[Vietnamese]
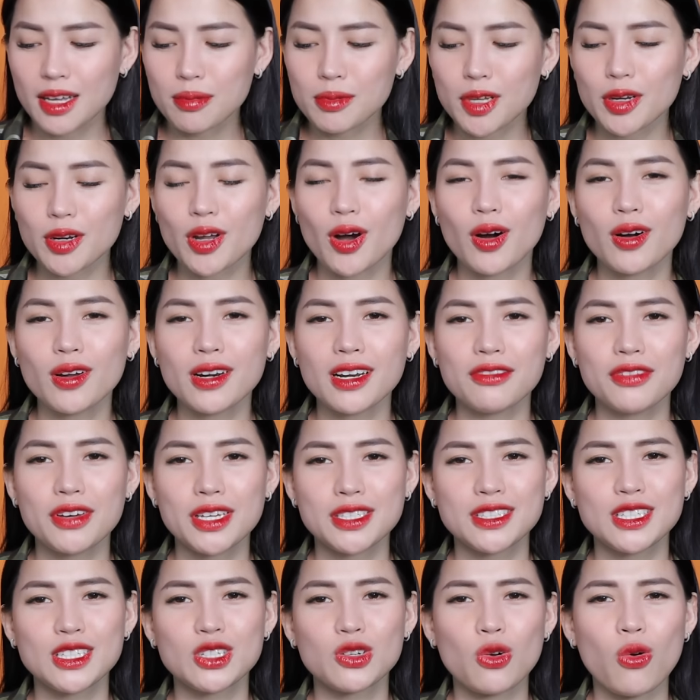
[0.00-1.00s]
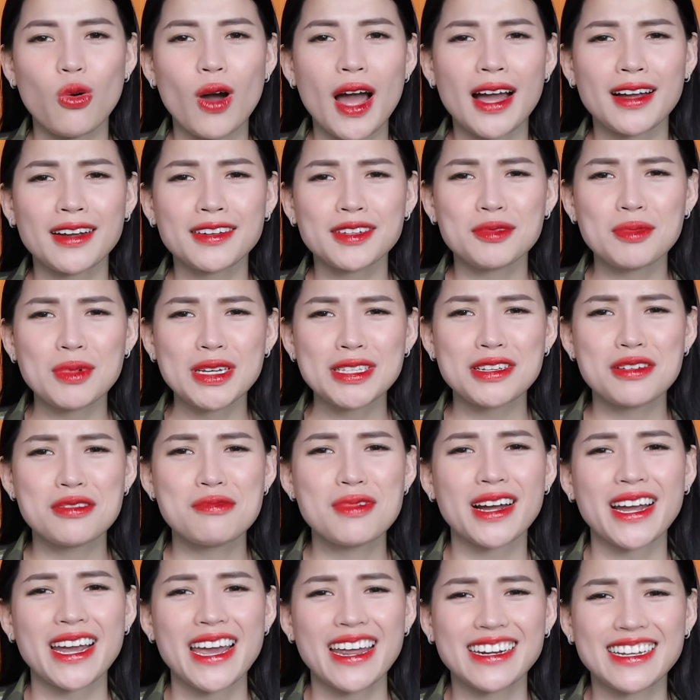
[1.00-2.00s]
Tiếp theo đó là về xịt khoáng. Bây giờ
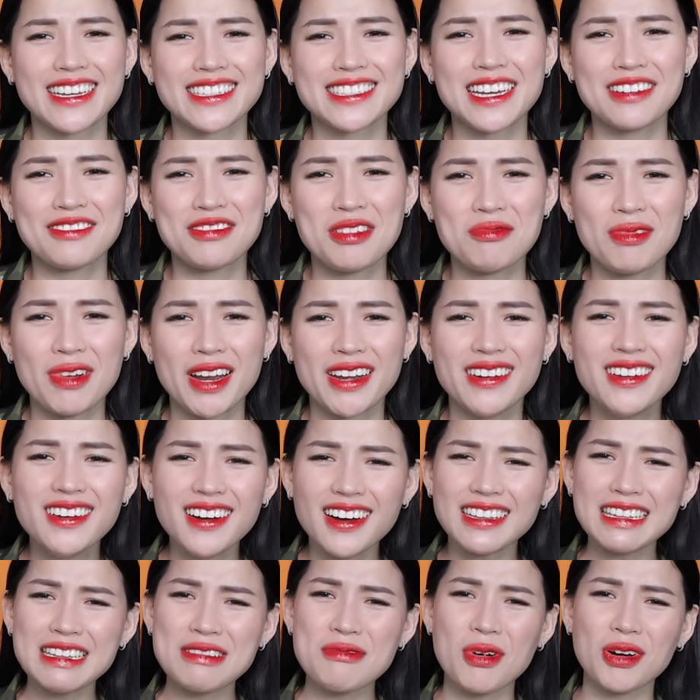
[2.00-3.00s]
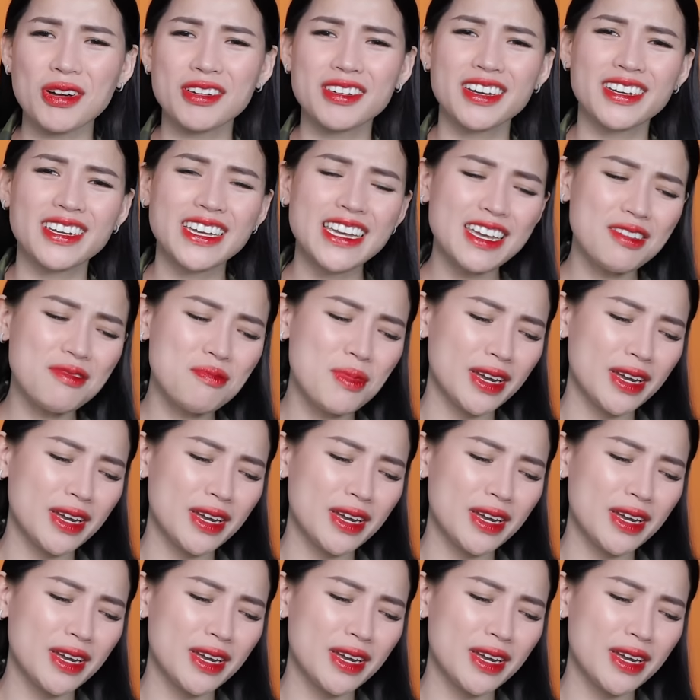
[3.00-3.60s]
mà khen cái sản phẩm này nữa thì mọi người nghĩ